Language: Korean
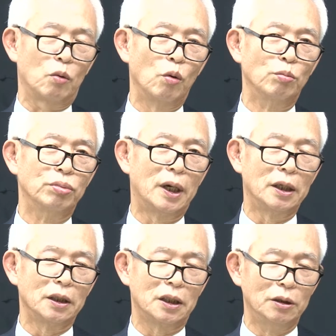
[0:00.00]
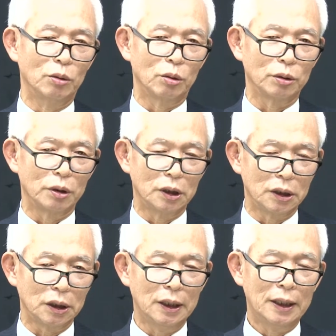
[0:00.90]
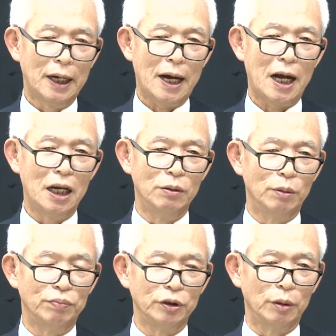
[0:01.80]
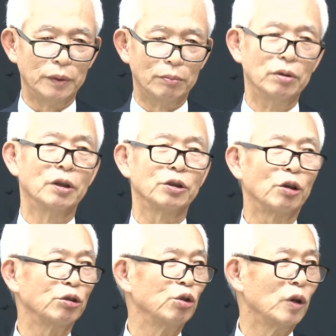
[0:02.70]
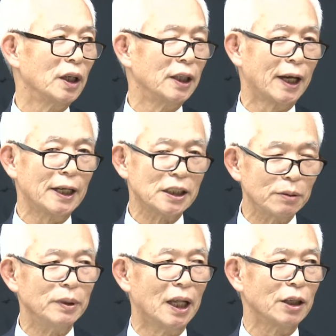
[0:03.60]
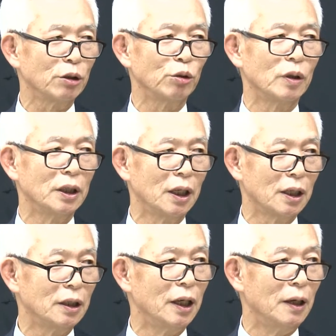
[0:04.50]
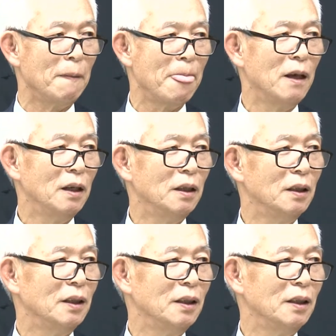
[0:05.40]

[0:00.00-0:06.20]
공부하는 기능으로서는 한림원뿐이 없는데 물론 성균관대가 있습니다. 성균관대. 이제 그, 네. 그 그거는